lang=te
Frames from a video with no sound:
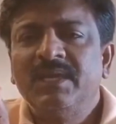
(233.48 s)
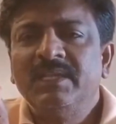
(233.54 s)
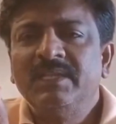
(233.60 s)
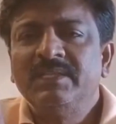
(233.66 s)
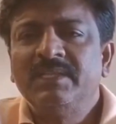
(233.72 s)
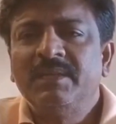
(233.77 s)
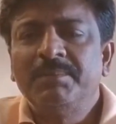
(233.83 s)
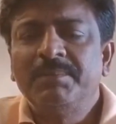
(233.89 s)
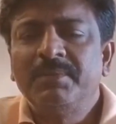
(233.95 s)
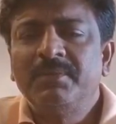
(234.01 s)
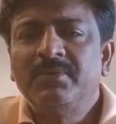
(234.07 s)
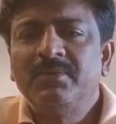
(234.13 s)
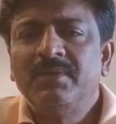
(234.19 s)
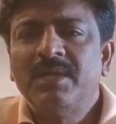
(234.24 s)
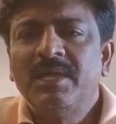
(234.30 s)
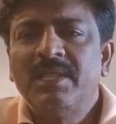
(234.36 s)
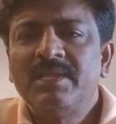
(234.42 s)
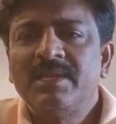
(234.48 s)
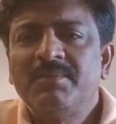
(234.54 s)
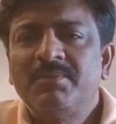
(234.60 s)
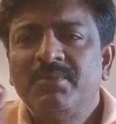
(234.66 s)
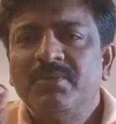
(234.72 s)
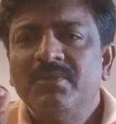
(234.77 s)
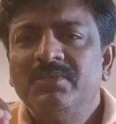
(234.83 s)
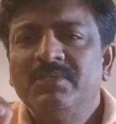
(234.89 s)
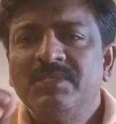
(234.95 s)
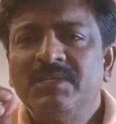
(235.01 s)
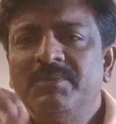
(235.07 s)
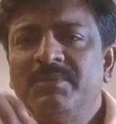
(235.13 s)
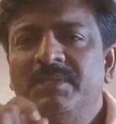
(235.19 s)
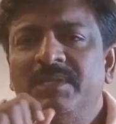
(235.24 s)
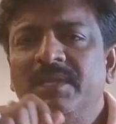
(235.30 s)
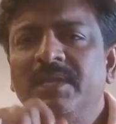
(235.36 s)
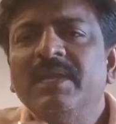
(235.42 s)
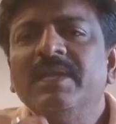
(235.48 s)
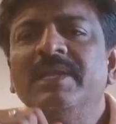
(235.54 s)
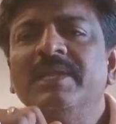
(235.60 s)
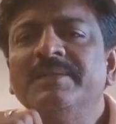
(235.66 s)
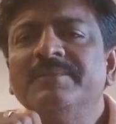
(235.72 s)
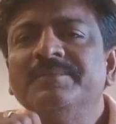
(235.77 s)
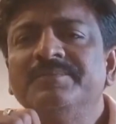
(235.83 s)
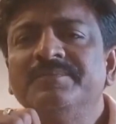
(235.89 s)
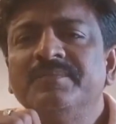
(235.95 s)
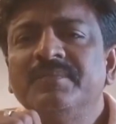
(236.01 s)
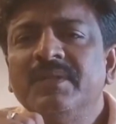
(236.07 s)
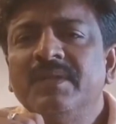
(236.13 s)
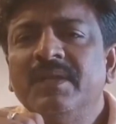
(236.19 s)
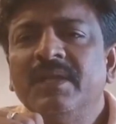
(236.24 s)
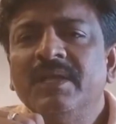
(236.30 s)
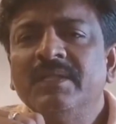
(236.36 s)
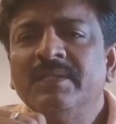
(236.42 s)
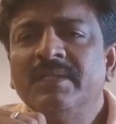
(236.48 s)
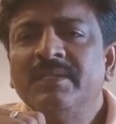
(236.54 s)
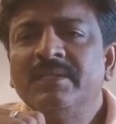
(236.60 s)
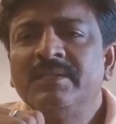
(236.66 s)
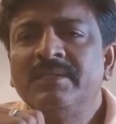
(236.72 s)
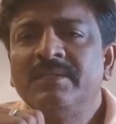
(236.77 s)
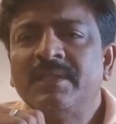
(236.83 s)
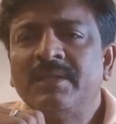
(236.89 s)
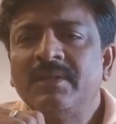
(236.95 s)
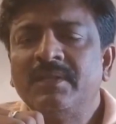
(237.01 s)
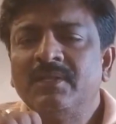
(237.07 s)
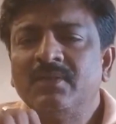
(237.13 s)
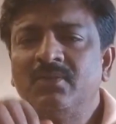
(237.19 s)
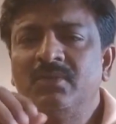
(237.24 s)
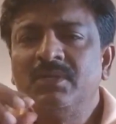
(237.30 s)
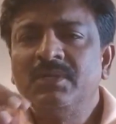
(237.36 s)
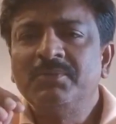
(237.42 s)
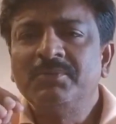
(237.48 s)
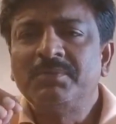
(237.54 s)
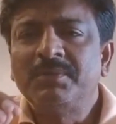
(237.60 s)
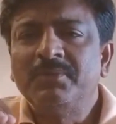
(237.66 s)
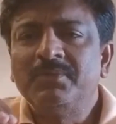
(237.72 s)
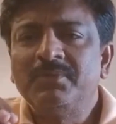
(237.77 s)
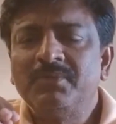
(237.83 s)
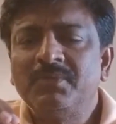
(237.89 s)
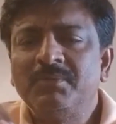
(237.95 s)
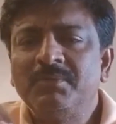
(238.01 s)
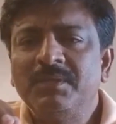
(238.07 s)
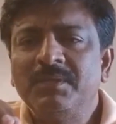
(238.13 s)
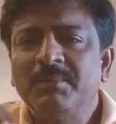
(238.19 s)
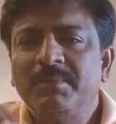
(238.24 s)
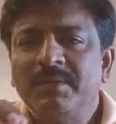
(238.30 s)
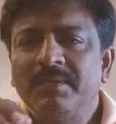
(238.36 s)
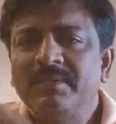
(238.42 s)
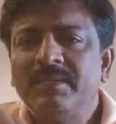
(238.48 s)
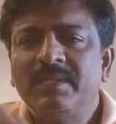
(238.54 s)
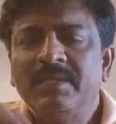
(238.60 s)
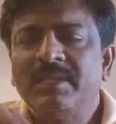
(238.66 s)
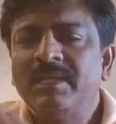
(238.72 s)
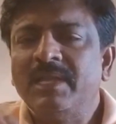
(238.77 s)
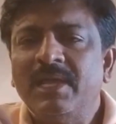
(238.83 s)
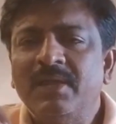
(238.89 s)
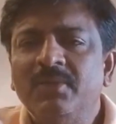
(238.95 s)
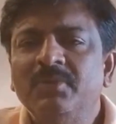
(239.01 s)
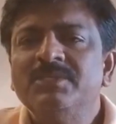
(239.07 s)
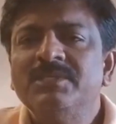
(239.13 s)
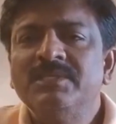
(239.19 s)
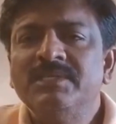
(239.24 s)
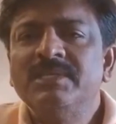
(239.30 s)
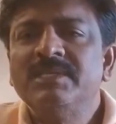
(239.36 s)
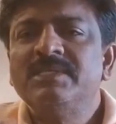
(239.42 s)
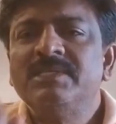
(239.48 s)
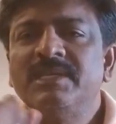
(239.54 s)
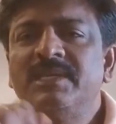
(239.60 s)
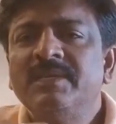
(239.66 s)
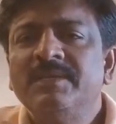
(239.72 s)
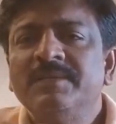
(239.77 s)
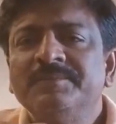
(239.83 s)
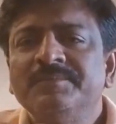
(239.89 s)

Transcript: అది తప్పకుండా ఆంధ్ర పోలీసుల మీద కానీ ఆ తర్వాత కూటమి ప్రభుత్వం మీద పడుతుందని ఆలోచన చేసి